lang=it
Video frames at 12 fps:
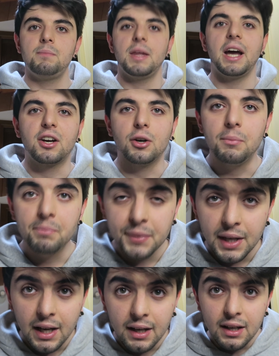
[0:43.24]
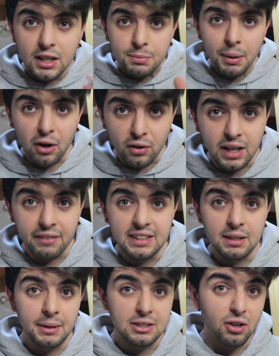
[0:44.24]
Ecco, spero che
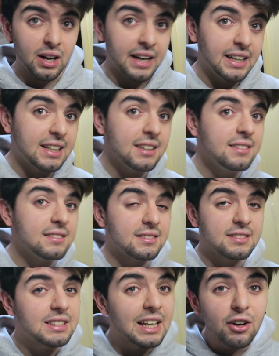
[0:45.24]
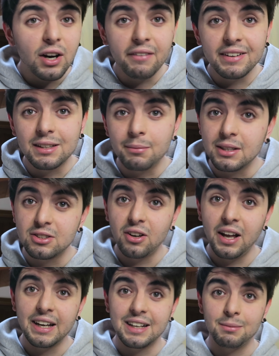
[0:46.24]
avete messo like, se non avete messo
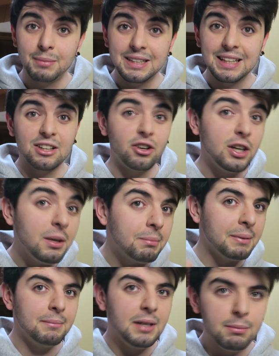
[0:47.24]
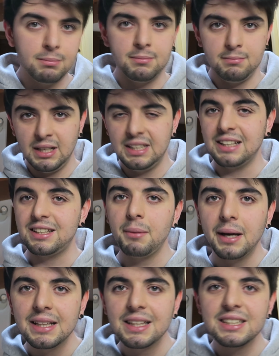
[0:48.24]
like mettetelo im
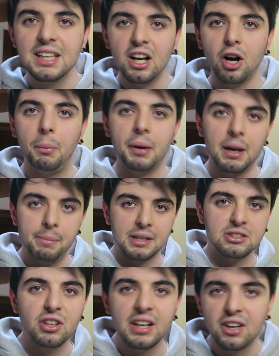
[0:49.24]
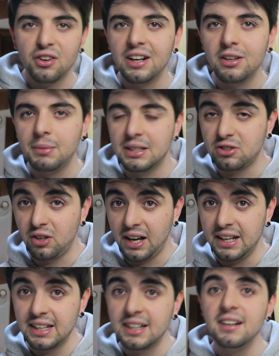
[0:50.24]
immediatamente, se no per le persone che non hanno messo
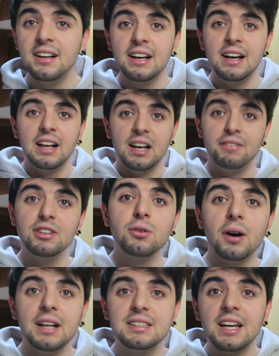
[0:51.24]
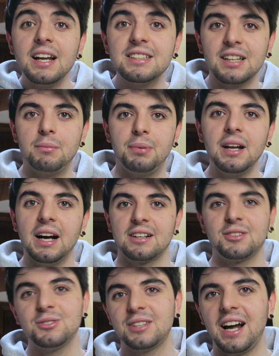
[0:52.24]
like la visuale sarà sempre al
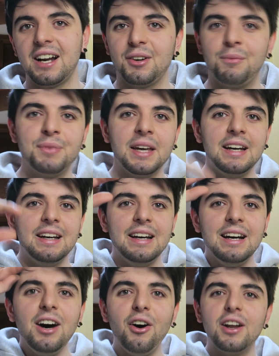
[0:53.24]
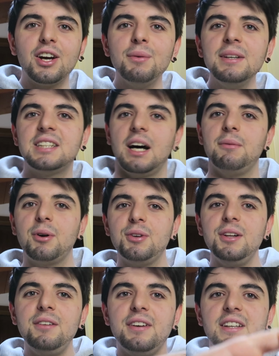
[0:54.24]
contrario. Ora ricominciamo con il